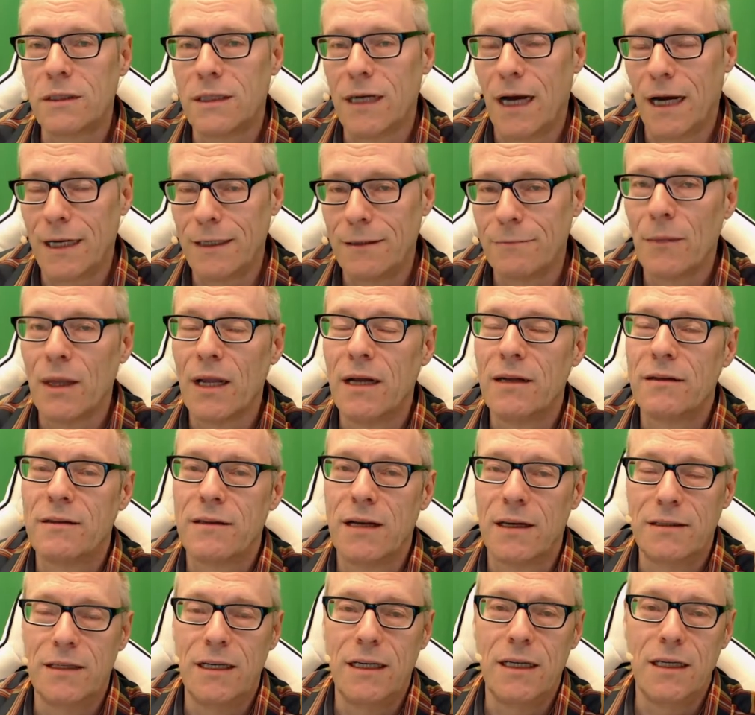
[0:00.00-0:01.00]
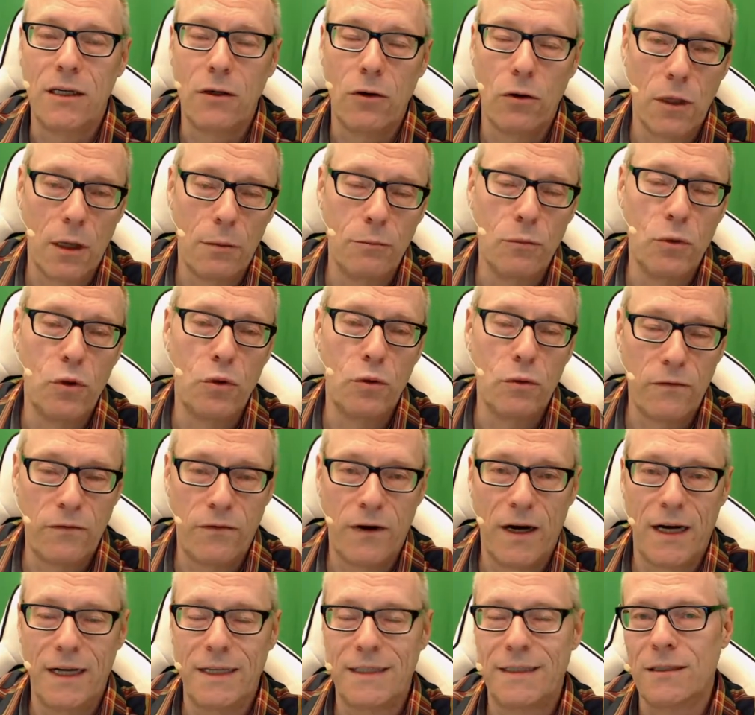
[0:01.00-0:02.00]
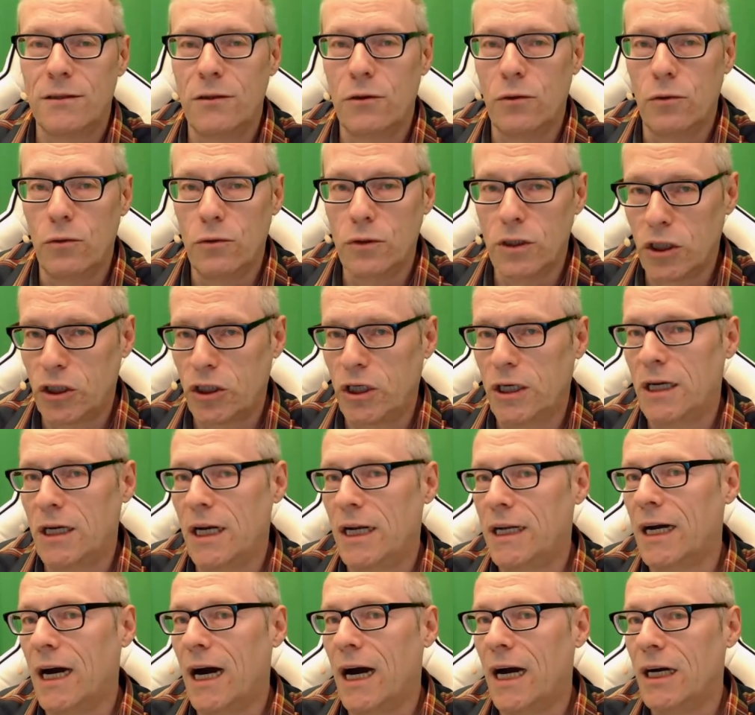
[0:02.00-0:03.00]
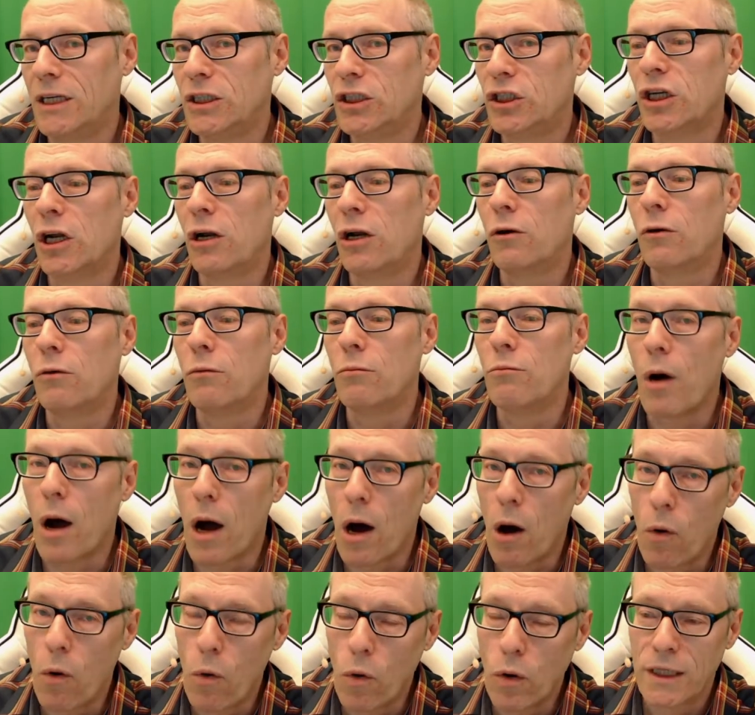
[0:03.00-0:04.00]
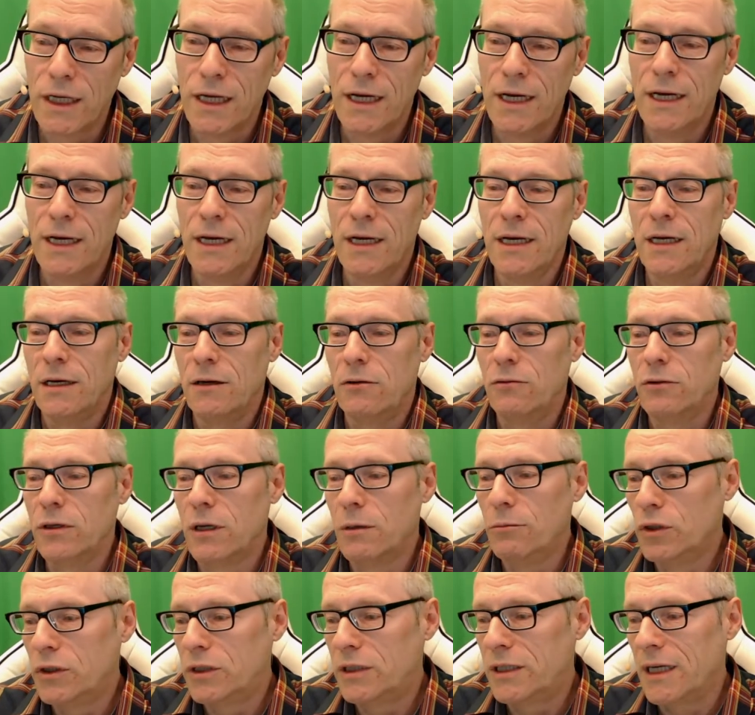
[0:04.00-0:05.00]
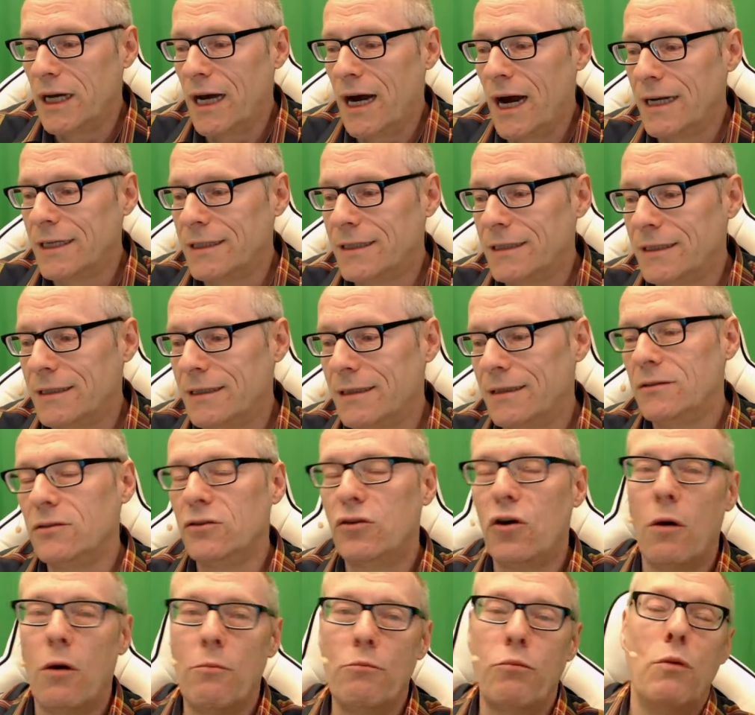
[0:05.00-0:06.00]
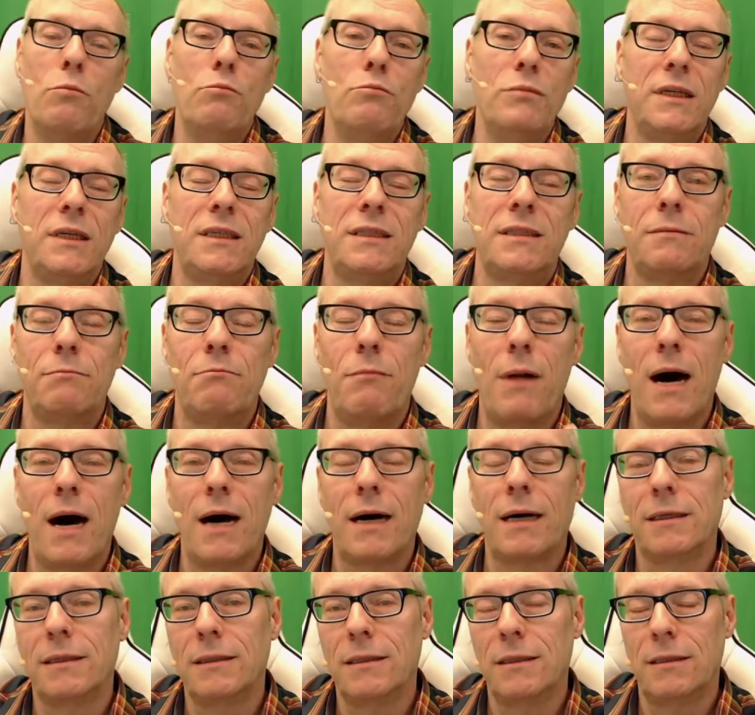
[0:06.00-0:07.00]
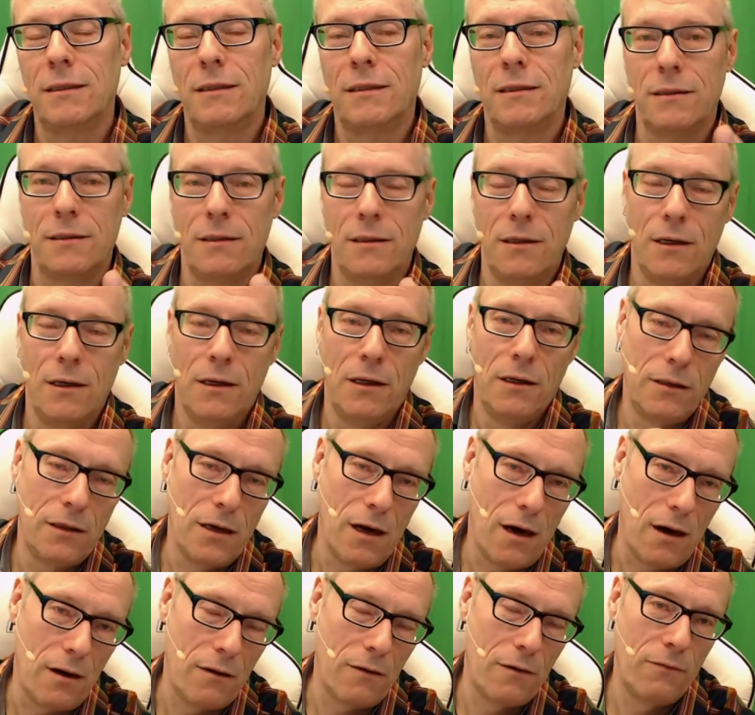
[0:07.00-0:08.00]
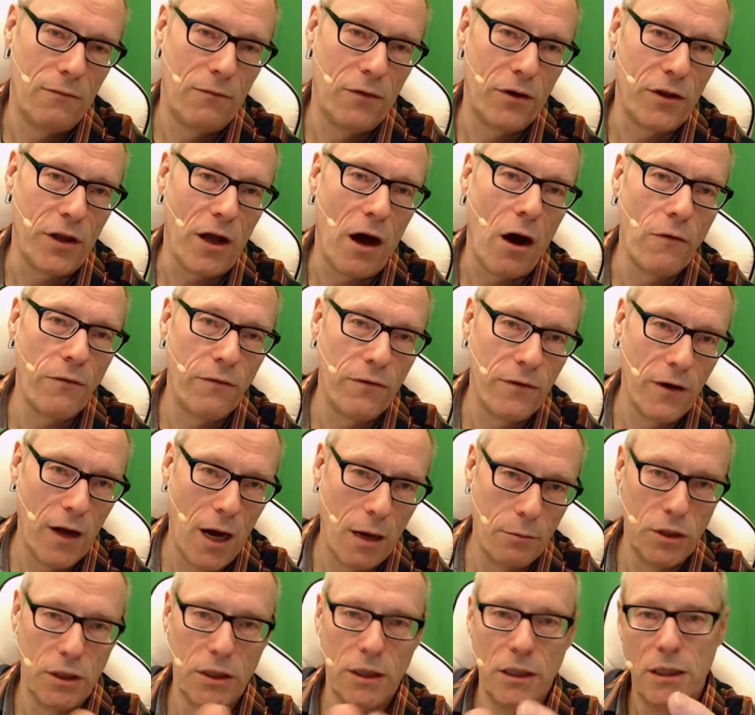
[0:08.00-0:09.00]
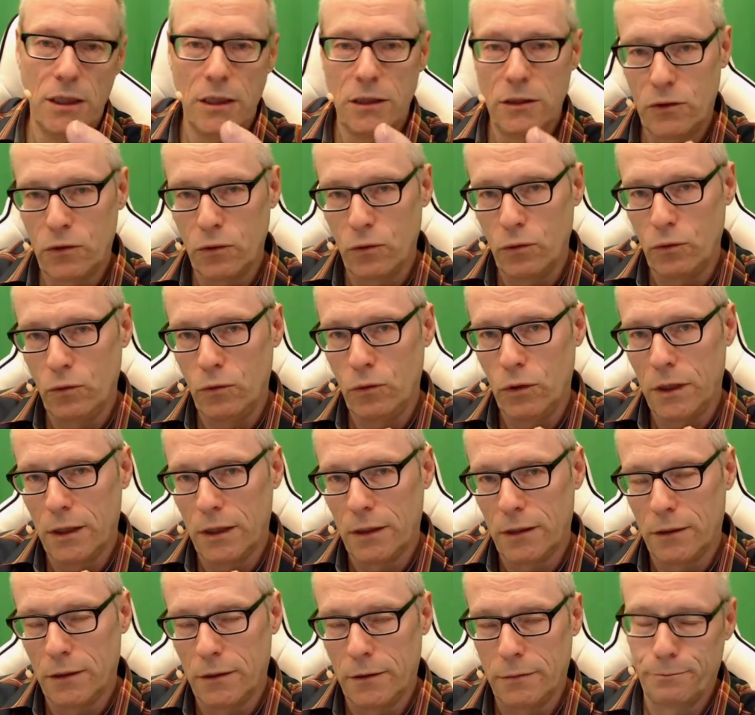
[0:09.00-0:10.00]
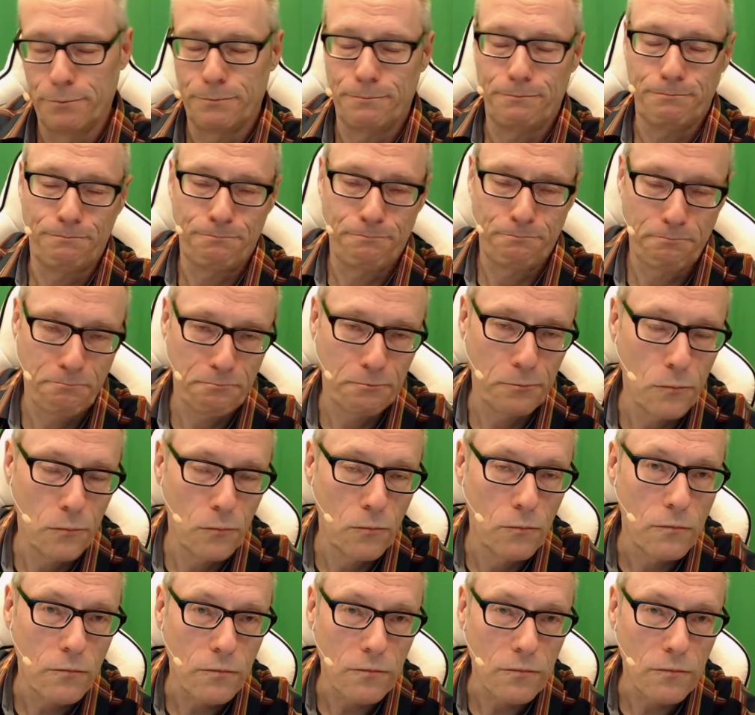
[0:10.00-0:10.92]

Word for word: Es kann also auch sein, dass ihr im Grunde genommen notfalls äh, unterschiedliche Einstellungen braucht und dann müsst ihr halt äh, einen Kompromiss machen, äh, ja, von Aufnahme zu äh,